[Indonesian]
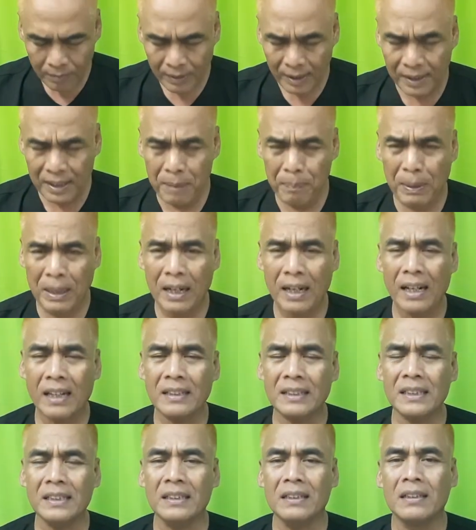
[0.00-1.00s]
Ini
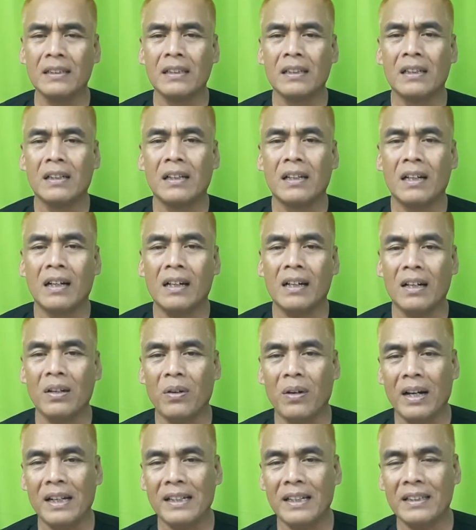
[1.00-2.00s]
bergaransi
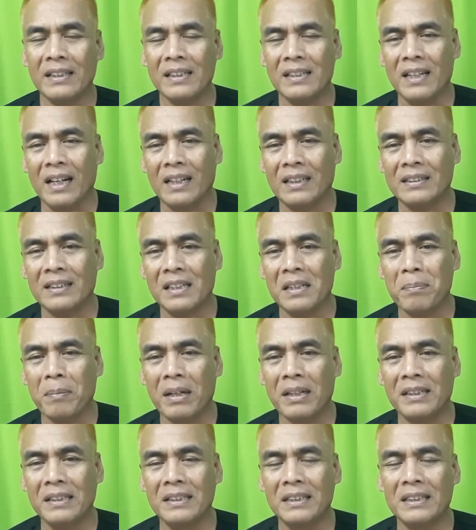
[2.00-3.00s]
kalau kalian tidak
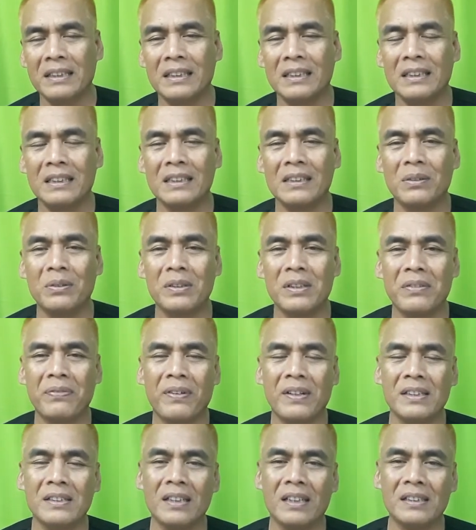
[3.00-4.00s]
keterima di
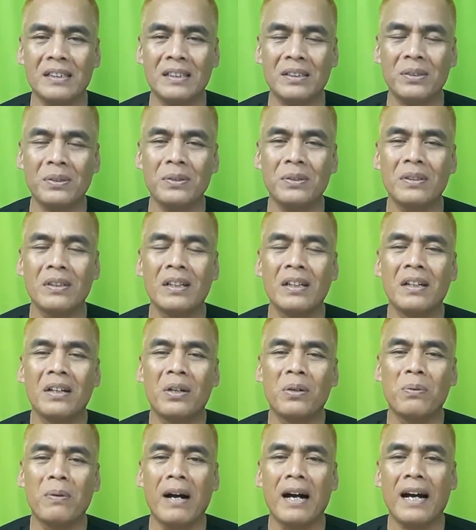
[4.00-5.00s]
universitas itu,
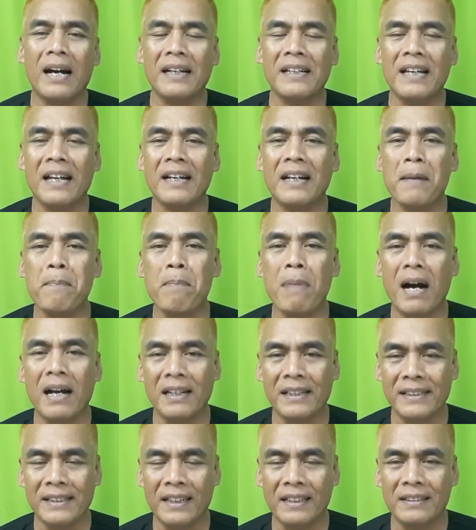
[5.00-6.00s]
uang kalian
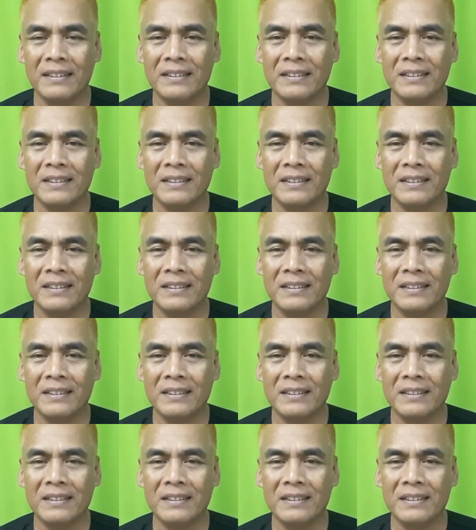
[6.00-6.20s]
kembali ya.